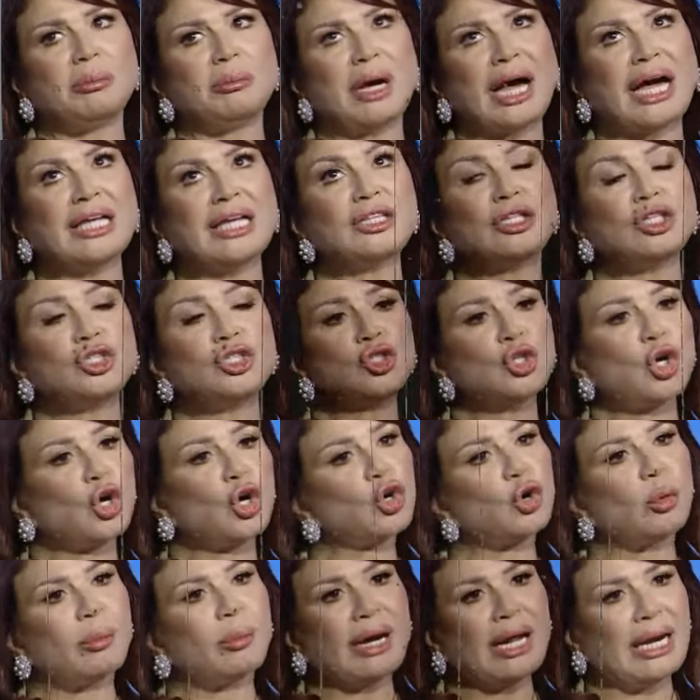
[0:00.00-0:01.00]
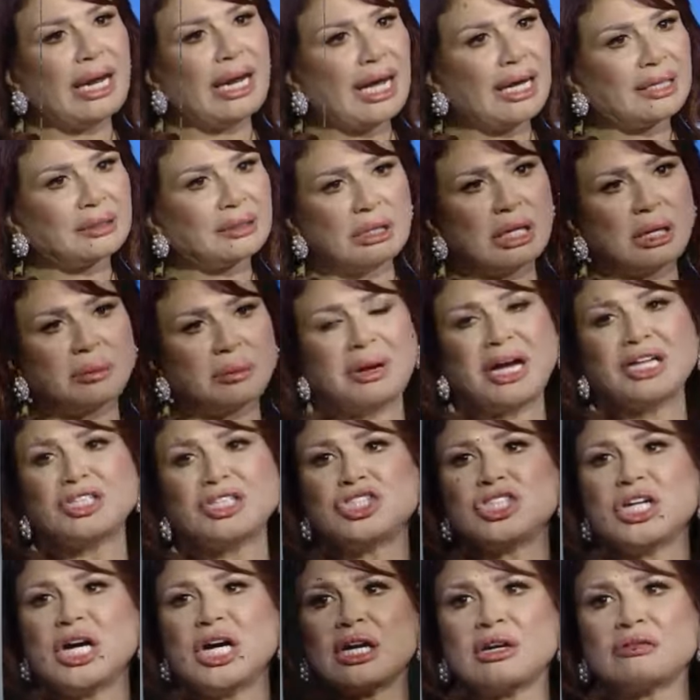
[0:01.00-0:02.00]
ما حدش يحكم على حد يعني ما
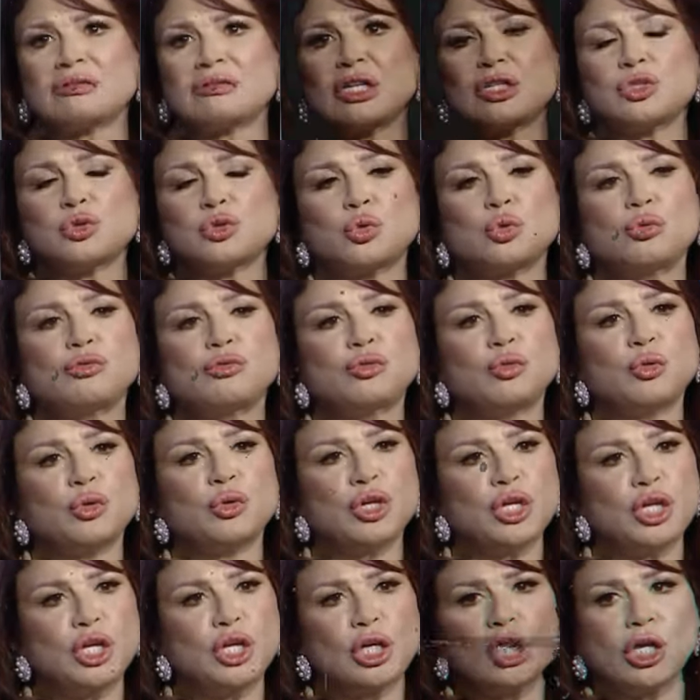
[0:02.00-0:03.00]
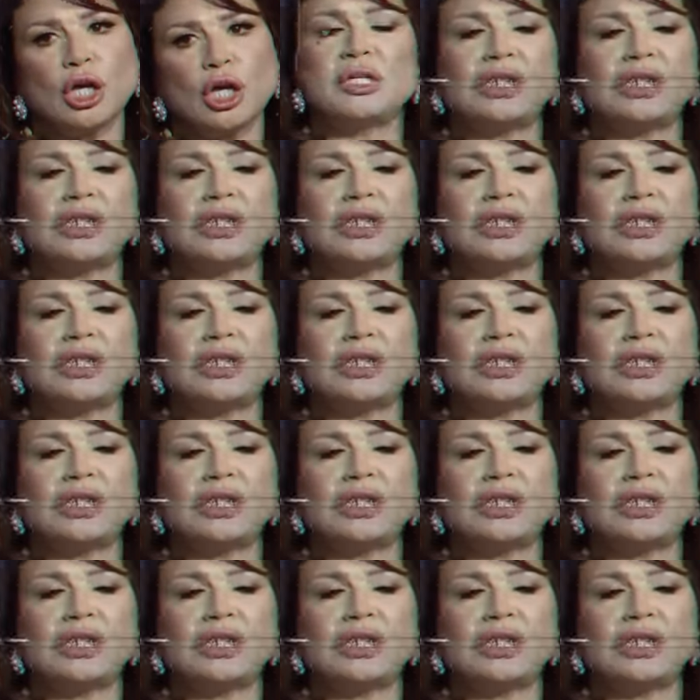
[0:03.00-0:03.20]
حدش يعرف ده ظروفه ايه